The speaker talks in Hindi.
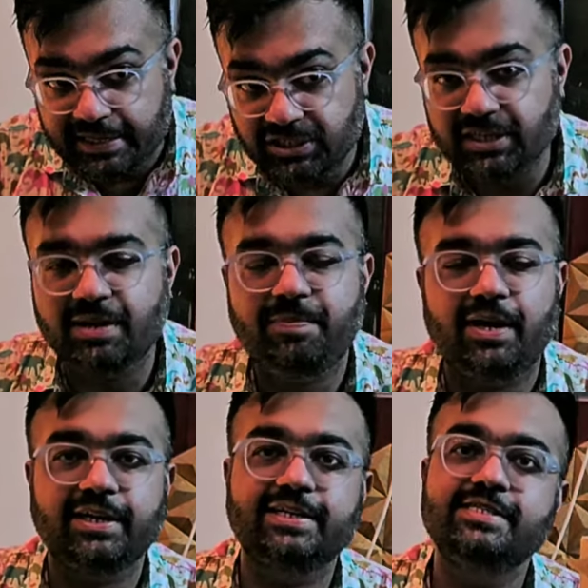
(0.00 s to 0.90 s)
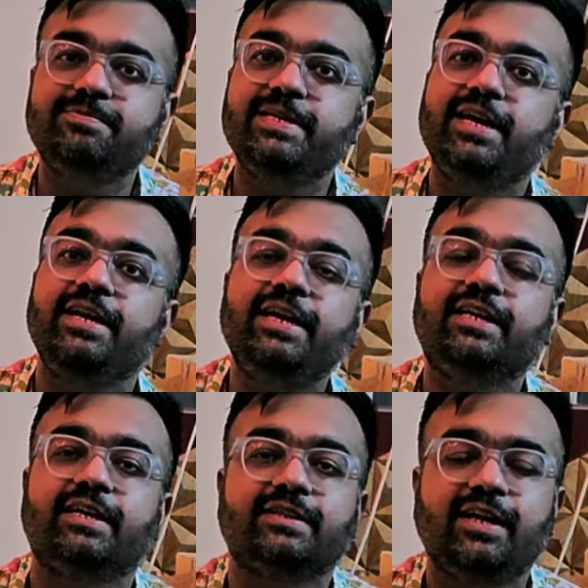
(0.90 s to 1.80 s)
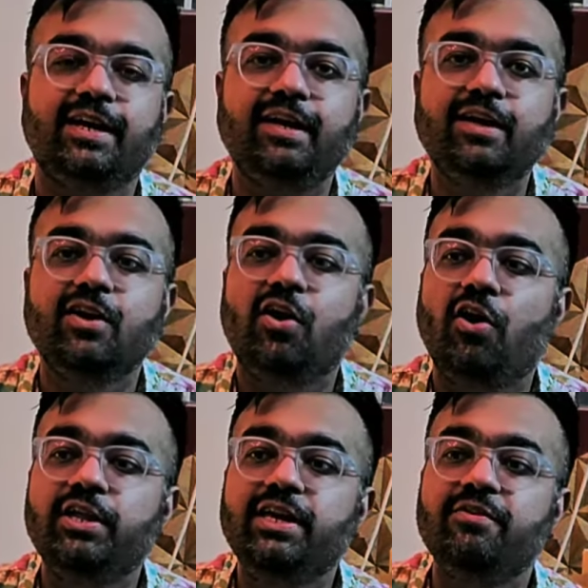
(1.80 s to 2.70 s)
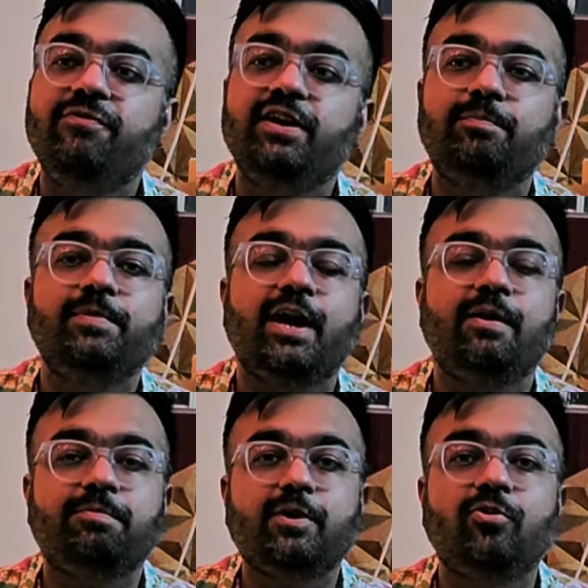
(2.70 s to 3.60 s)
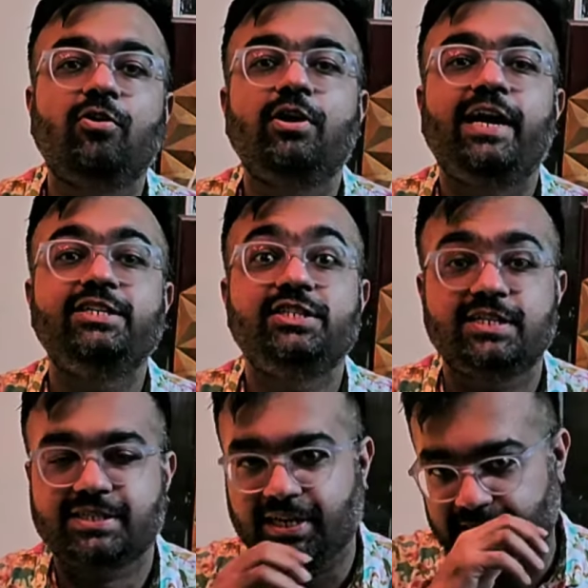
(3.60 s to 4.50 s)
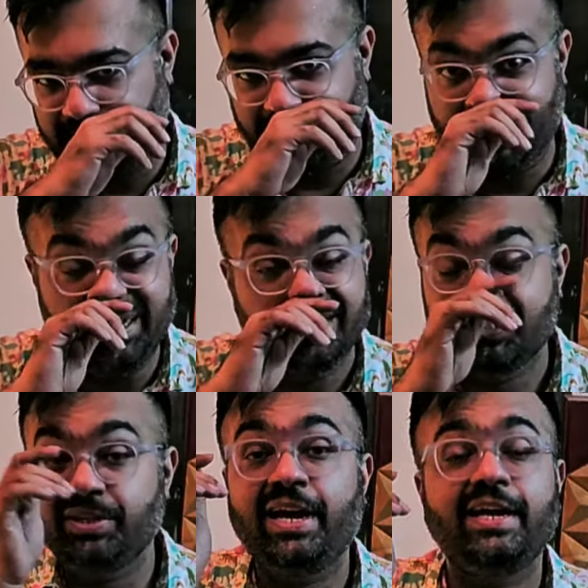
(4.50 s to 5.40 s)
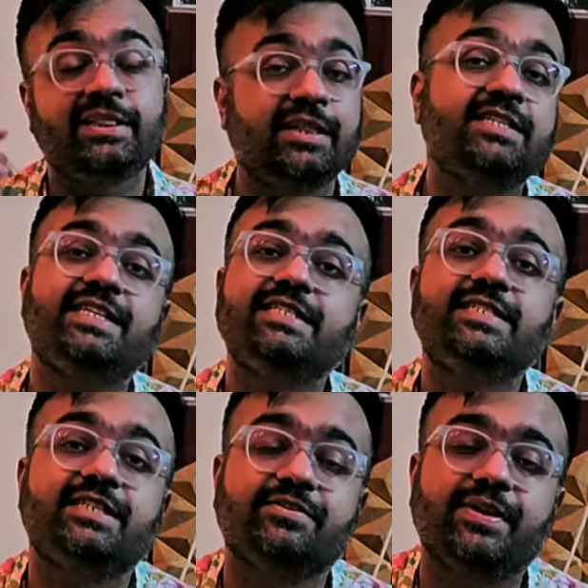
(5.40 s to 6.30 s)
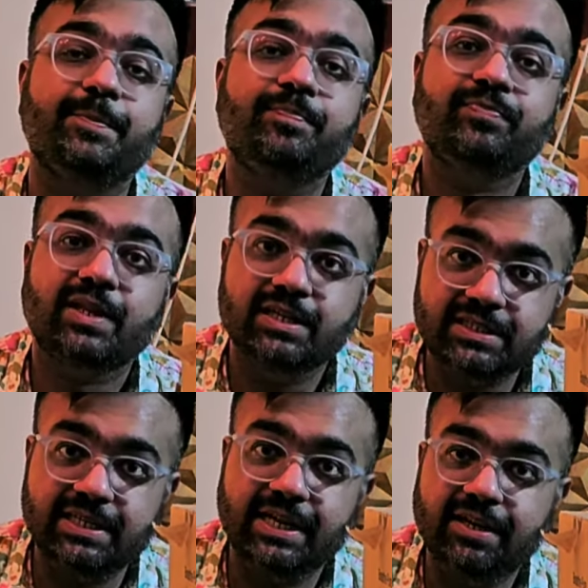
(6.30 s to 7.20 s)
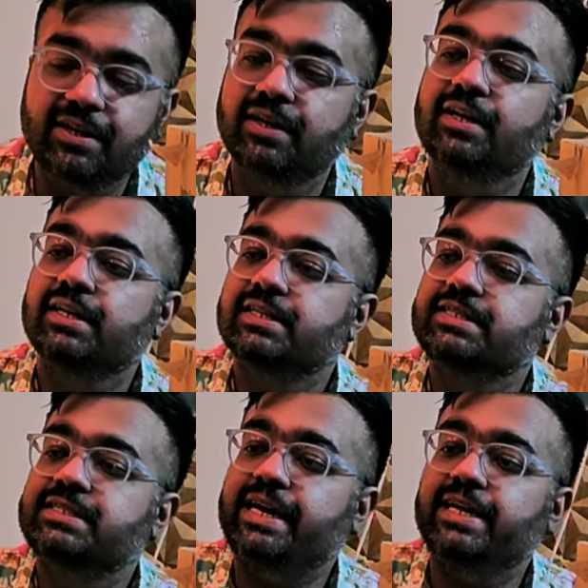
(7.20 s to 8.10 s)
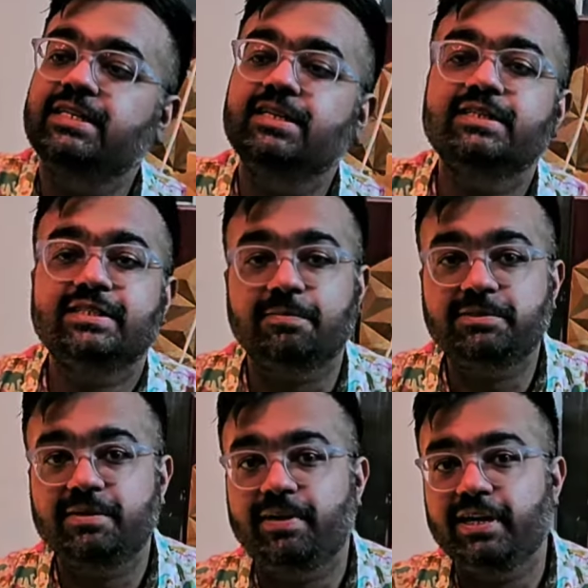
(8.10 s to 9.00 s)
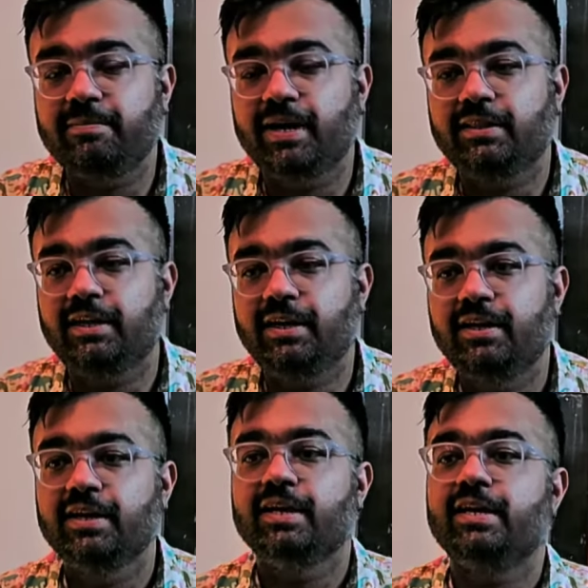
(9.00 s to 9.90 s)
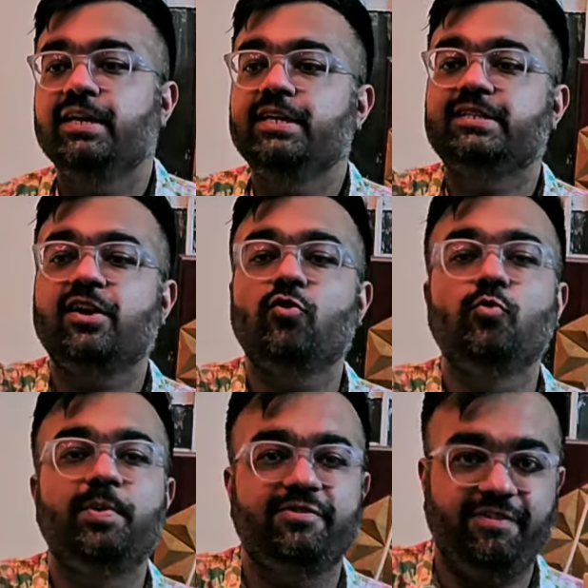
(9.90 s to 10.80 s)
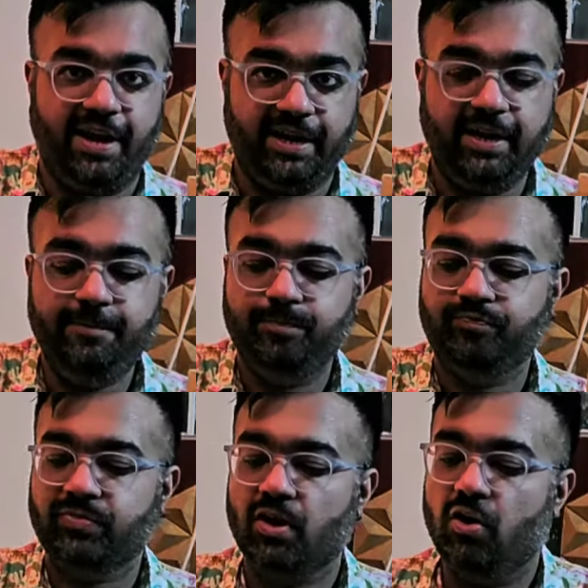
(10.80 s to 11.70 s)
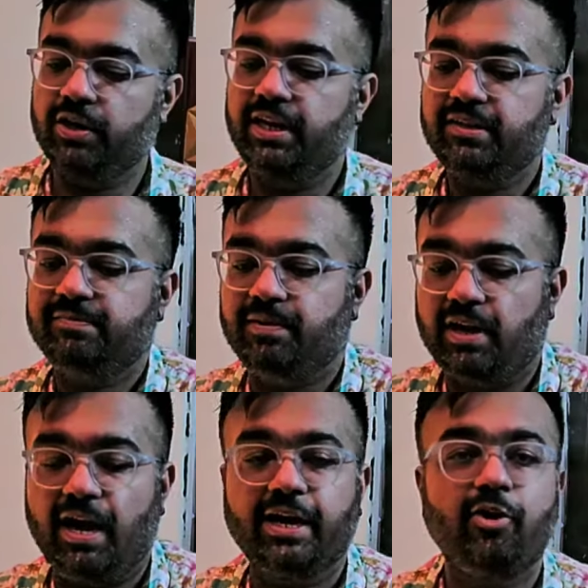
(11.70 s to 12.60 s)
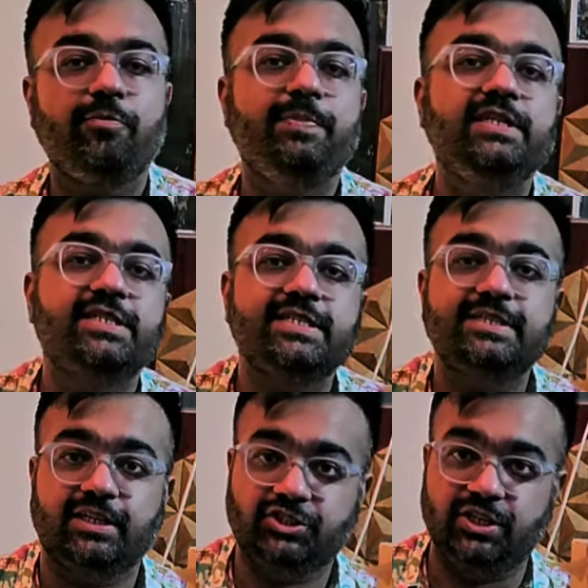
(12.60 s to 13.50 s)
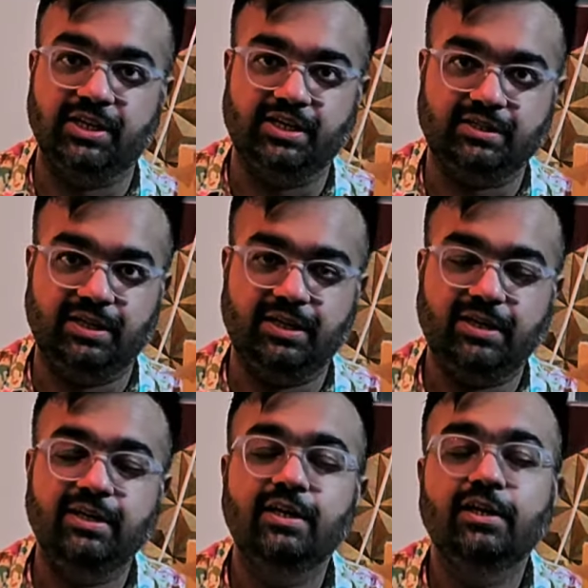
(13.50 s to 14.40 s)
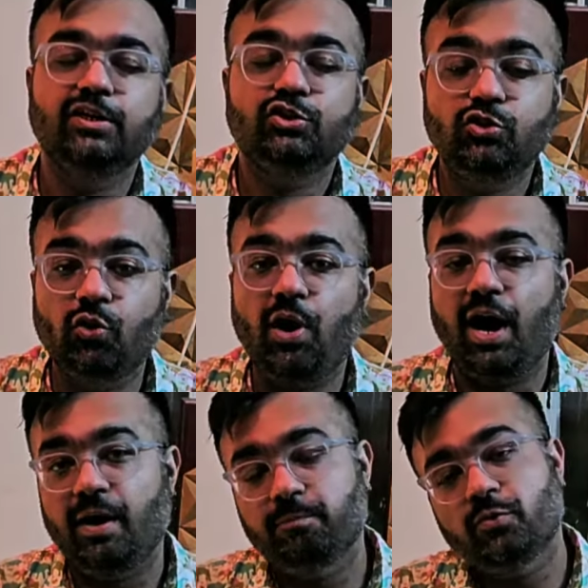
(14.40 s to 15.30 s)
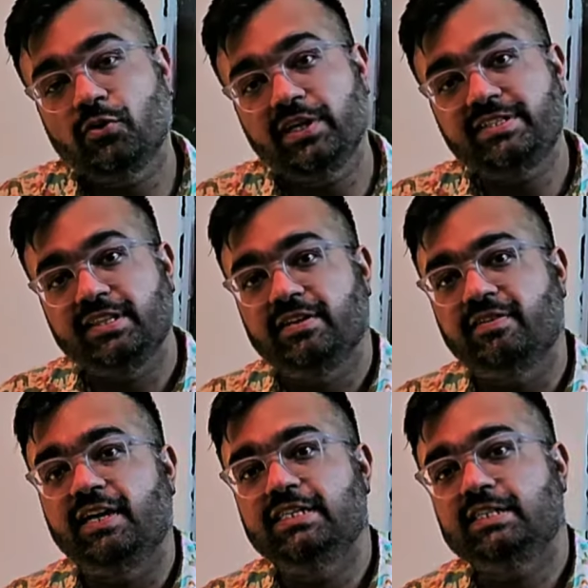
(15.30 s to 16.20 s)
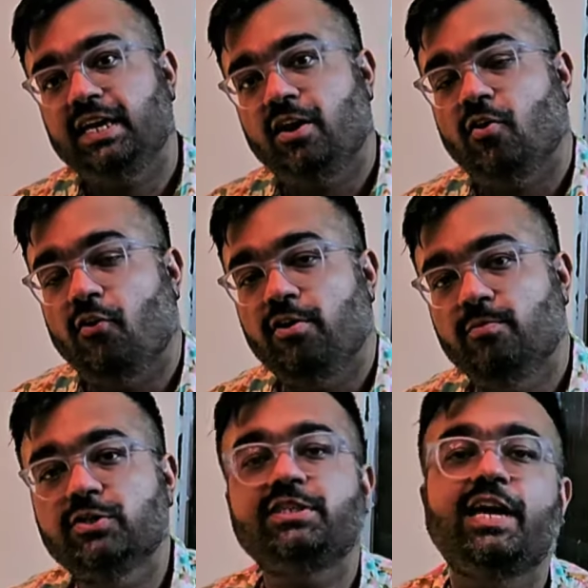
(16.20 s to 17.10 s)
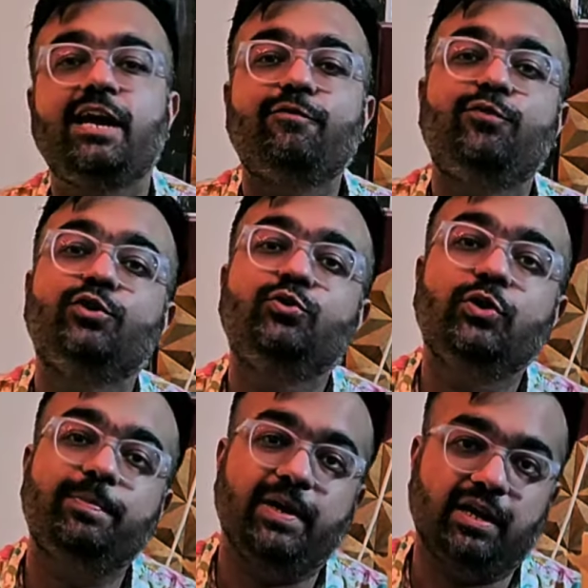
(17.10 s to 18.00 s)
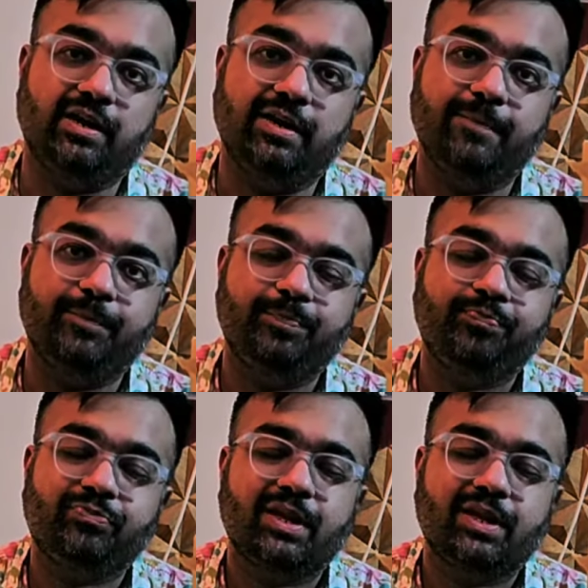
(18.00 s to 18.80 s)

पार्टिकल्स भी ये रीड करता है और ये फिर अपने आप को एडजस्ट करता है सो ये इतना सेंसिटिव है ठीक है सेकेंड सबसे बड़ी बात है इसके ऊपर फ़ैन है और ये आगे और पीछे से सक्शन करता है तो आपको इसे दीवार से ऑलमोस्ट एक फुट दूरी पे रख इसका